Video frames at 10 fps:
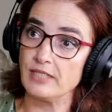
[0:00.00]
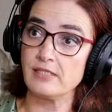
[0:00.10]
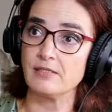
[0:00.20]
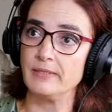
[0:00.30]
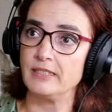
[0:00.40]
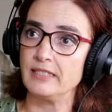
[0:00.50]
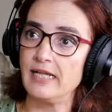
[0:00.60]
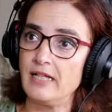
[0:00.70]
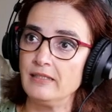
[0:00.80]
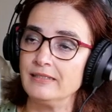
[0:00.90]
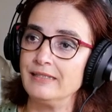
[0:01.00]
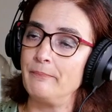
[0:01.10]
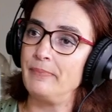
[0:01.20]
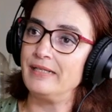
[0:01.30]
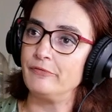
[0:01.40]
esse material
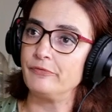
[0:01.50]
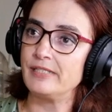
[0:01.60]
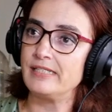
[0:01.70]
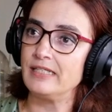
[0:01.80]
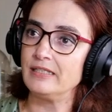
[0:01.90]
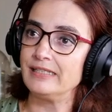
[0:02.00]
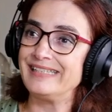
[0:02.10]
para fazer